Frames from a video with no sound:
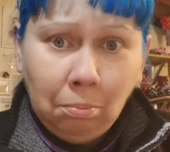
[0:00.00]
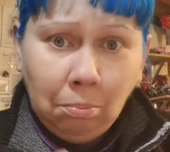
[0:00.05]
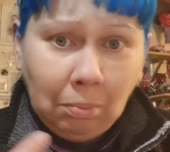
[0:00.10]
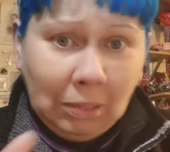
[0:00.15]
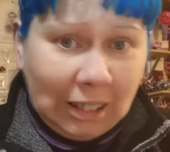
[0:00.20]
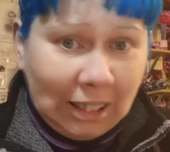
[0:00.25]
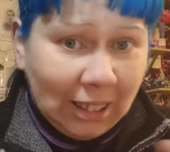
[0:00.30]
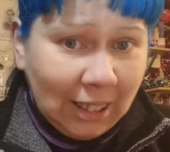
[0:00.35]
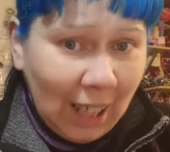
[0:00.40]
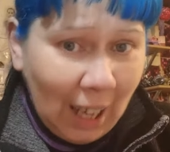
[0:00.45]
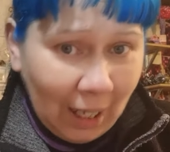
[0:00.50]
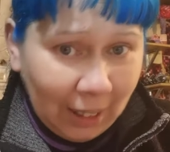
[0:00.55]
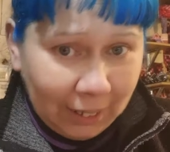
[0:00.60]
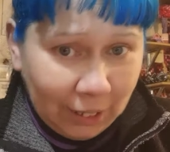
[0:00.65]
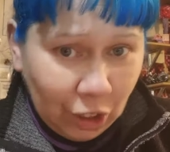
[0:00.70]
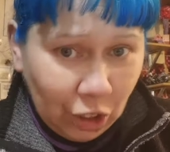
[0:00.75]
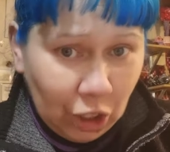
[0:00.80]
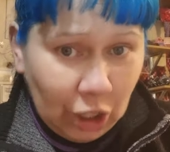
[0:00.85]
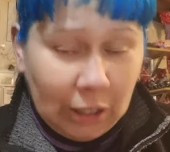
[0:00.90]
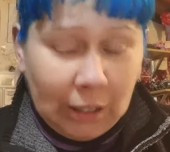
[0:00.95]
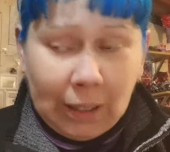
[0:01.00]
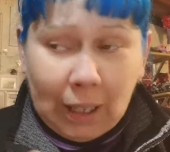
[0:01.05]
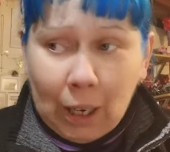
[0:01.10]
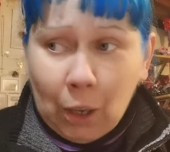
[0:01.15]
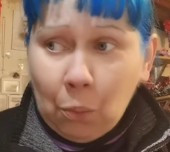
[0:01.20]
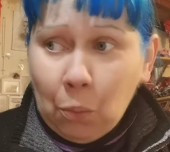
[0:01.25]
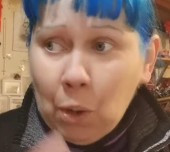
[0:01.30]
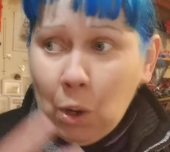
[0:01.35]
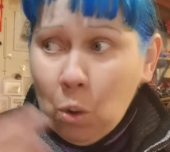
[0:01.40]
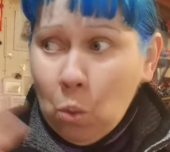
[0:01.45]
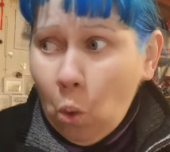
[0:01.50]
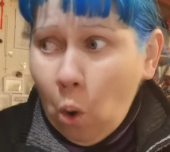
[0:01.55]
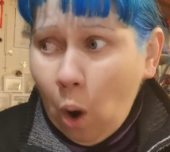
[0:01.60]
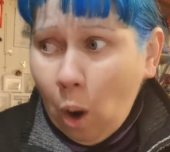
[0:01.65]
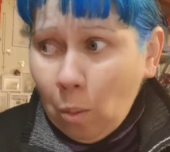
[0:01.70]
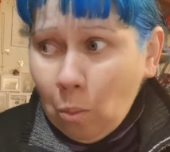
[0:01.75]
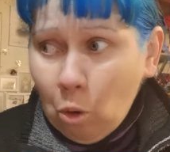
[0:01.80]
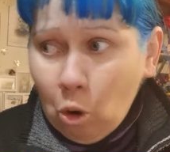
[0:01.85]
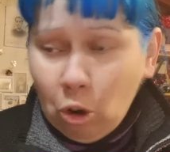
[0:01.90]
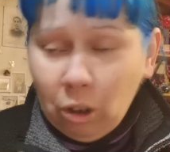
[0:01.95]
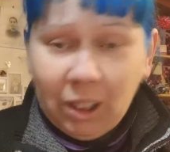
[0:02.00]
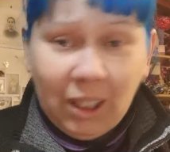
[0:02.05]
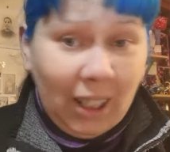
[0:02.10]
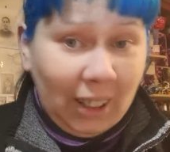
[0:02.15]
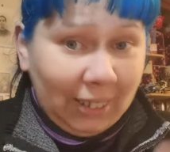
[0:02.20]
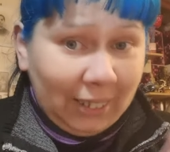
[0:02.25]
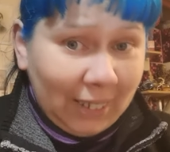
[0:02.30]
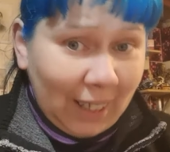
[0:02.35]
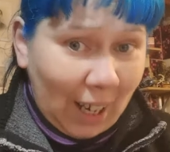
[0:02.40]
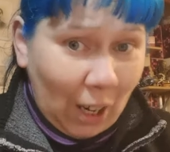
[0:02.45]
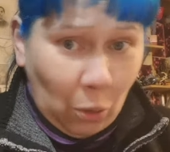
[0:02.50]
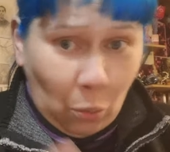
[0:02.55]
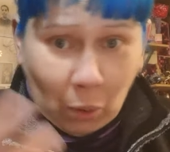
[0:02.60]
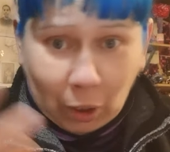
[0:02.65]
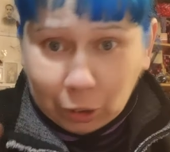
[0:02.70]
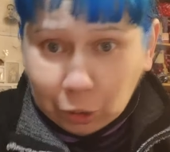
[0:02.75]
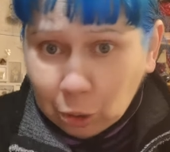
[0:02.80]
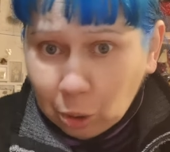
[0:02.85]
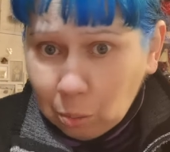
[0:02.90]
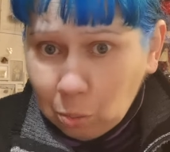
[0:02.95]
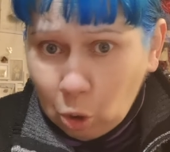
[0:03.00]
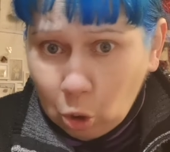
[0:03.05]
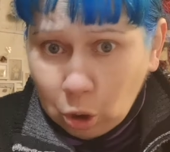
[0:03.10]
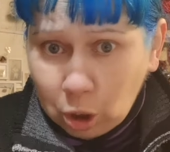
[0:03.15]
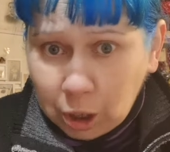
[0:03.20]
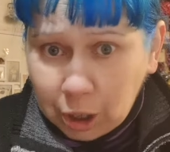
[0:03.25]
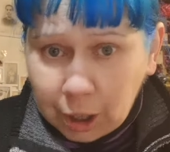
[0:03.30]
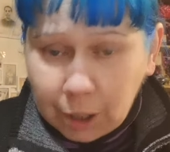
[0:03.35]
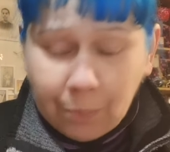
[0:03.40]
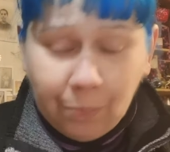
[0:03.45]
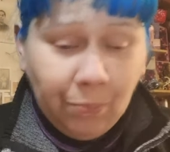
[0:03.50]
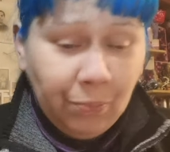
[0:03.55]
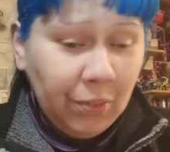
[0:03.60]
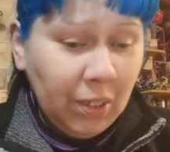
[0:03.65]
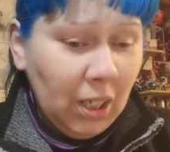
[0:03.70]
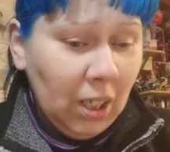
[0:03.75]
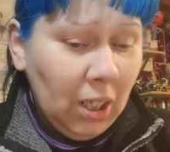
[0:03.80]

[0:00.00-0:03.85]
mischiati, ci sarà quell'uomo che ha 3-4 mogli,